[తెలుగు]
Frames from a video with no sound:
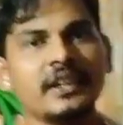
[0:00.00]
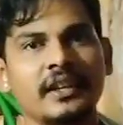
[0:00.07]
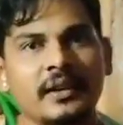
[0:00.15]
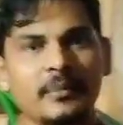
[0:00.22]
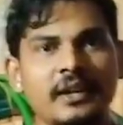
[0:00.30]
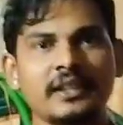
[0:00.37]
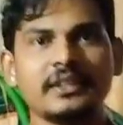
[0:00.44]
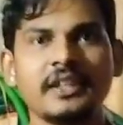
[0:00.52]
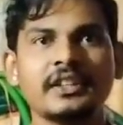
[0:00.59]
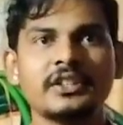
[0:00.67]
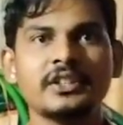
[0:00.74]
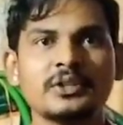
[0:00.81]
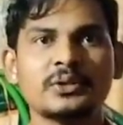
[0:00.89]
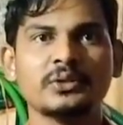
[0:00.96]
మా అత్తయ్య
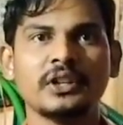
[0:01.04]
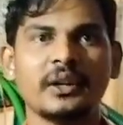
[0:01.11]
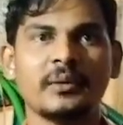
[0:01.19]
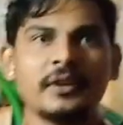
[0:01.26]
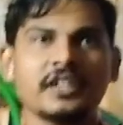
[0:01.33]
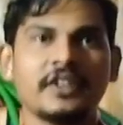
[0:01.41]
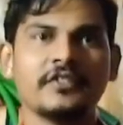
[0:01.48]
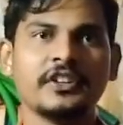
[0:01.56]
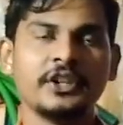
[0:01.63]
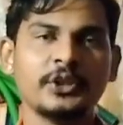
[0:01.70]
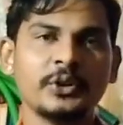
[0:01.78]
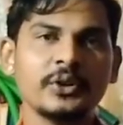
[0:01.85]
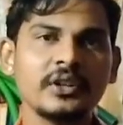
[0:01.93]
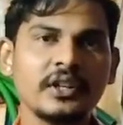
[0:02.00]
తీస్తుందన్నమాట
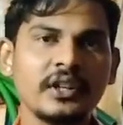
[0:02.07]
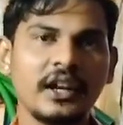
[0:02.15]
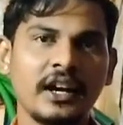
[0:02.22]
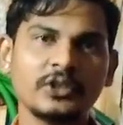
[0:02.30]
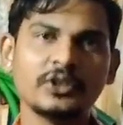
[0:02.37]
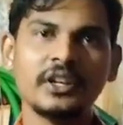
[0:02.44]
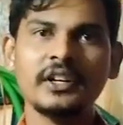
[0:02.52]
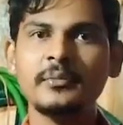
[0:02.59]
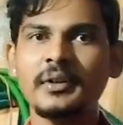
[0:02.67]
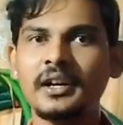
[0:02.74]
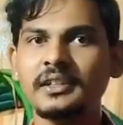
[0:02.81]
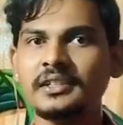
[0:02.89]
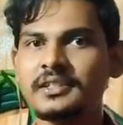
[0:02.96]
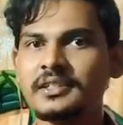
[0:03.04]
వీడియో అందుకని మా
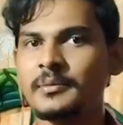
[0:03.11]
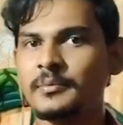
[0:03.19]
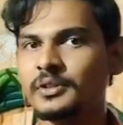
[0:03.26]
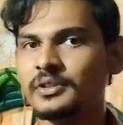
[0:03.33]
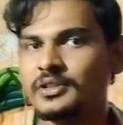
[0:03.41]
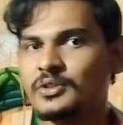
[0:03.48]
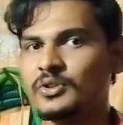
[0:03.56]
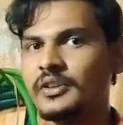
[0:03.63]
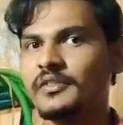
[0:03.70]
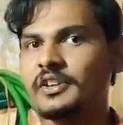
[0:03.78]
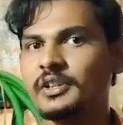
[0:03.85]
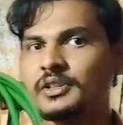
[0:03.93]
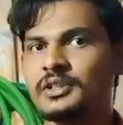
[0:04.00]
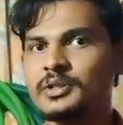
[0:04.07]
అత్తయ్య సపోర్ట్ తీసుకొని
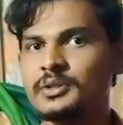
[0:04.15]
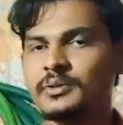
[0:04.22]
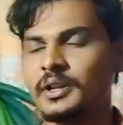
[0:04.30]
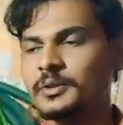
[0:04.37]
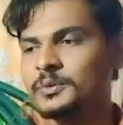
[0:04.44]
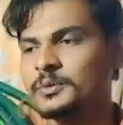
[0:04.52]
వీడియో తీస్తున్నాను